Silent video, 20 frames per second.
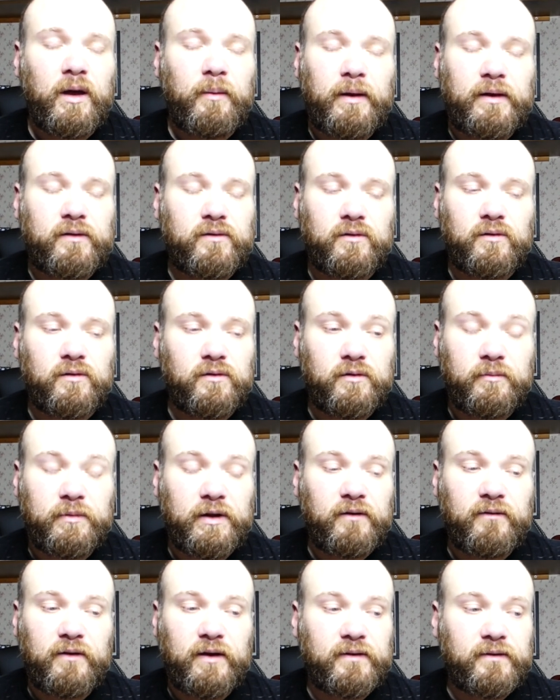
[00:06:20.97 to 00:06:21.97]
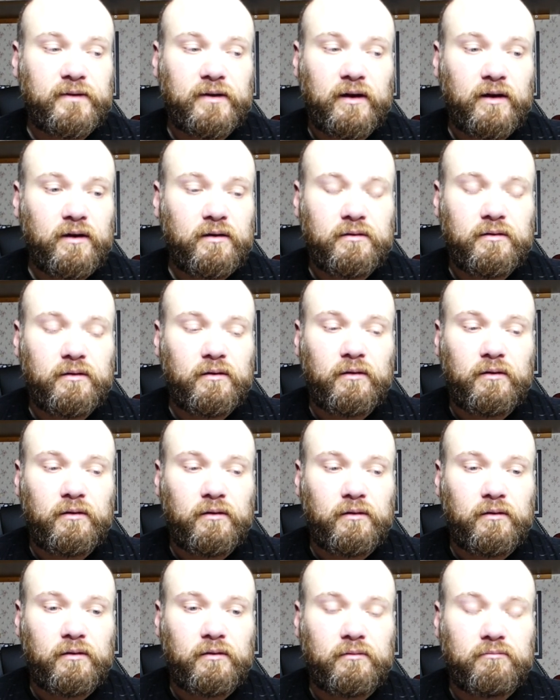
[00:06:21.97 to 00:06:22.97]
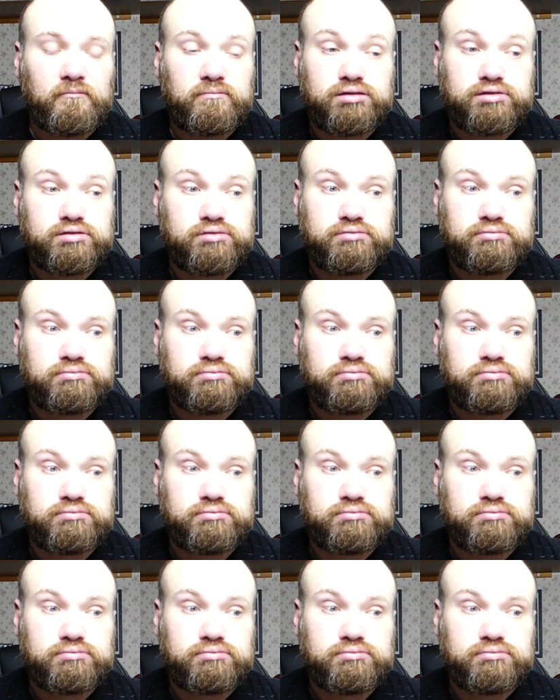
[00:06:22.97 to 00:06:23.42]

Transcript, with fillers: parce que 2021, euh,